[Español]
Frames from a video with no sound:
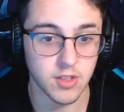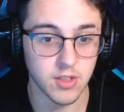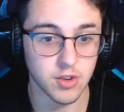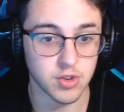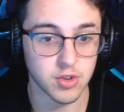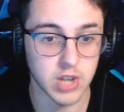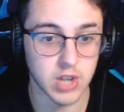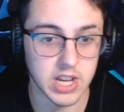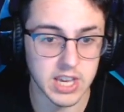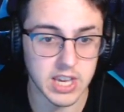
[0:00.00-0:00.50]

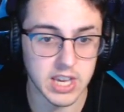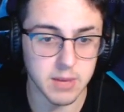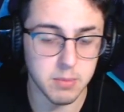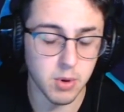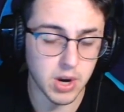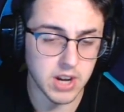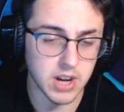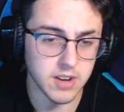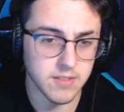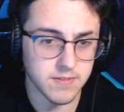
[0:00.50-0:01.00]
Nos toca aquí
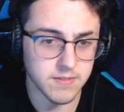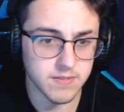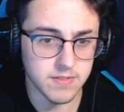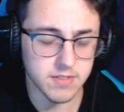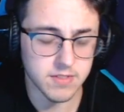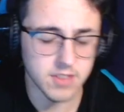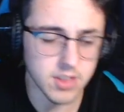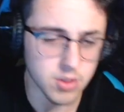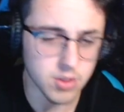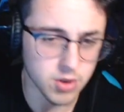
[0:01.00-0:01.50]
póker
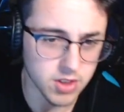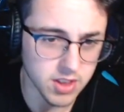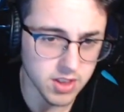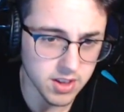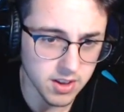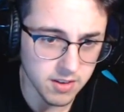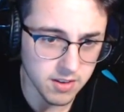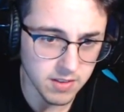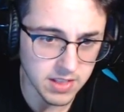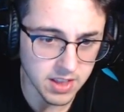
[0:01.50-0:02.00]
dentro
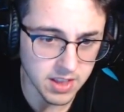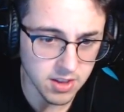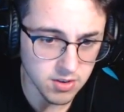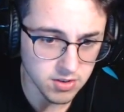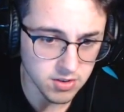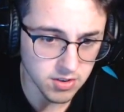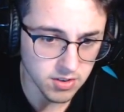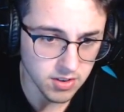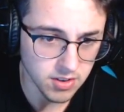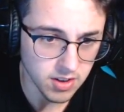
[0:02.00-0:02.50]
de 20
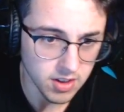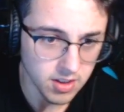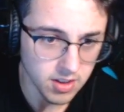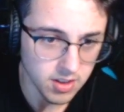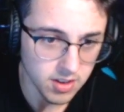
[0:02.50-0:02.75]
años, ¿no?